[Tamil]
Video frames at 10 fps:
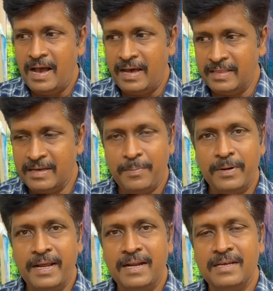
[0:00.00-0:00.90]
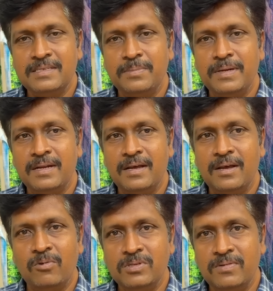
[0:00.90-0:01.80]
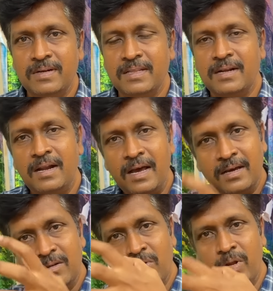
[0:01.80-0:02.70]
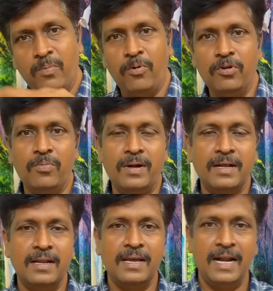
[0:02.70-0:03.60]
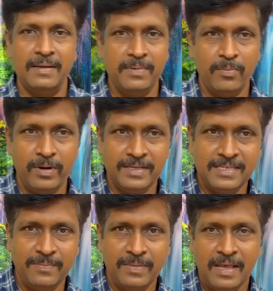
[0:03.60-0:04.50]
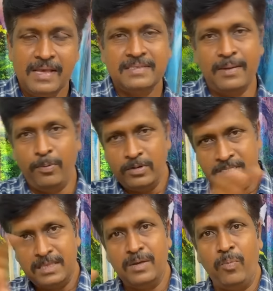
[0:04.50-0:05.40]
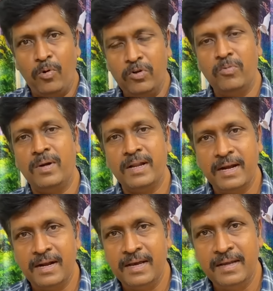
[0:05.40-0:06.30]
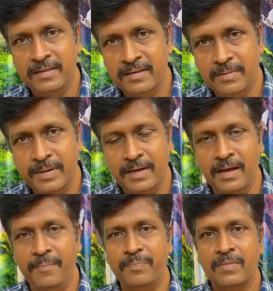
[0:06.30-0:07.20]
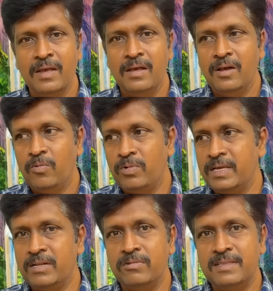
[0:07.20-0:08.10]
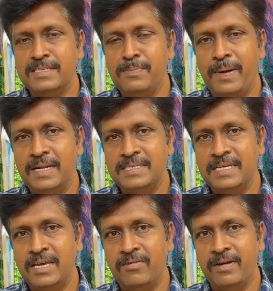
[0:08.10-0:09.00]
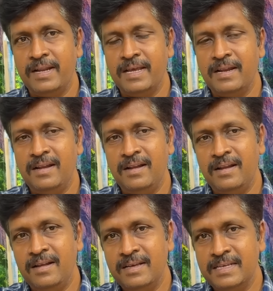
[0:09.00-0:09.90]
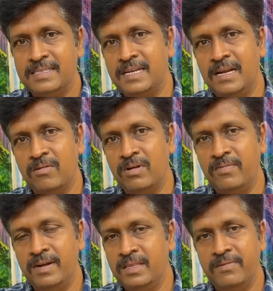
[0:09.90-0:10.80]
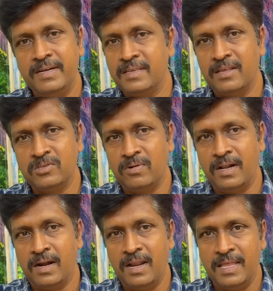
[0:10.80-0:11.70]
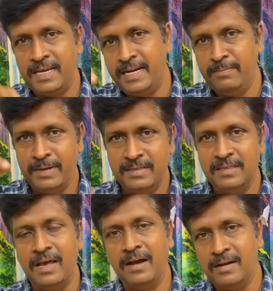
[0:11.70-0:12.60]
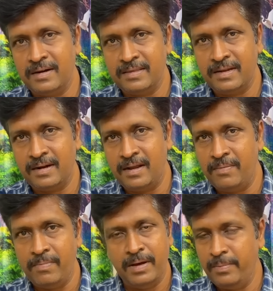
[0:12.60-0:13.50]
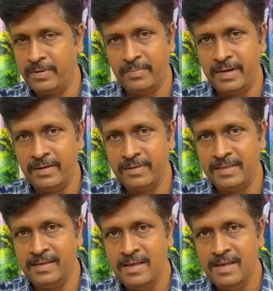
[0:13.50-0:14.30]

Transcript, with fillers: அதுக்கப்புறம் என்னாச்சு அப்படின்னா கொஞ்சம் விட்டதுனால அங்கே இருக்கக்கூடிய போர் விமானங்கள்லாம் கிளம்பி போயிடுச்சு சப்போஸ் இந்த போர் விமானங்கள்லாம் இருந்தது அப்படின்னா ஒரு இருபத்தஞ்சி பாலஸ்டிக் ஏவுகணைகள் இஸ்ரேலுக்குள்ளே விழுந்து வெடித்ததாக சொல்கிறாங்களே அதை இடைமறித்து தாக்கல் நடத்தியிருக்கலாம் அப்படின்ற மாதிரி வந்து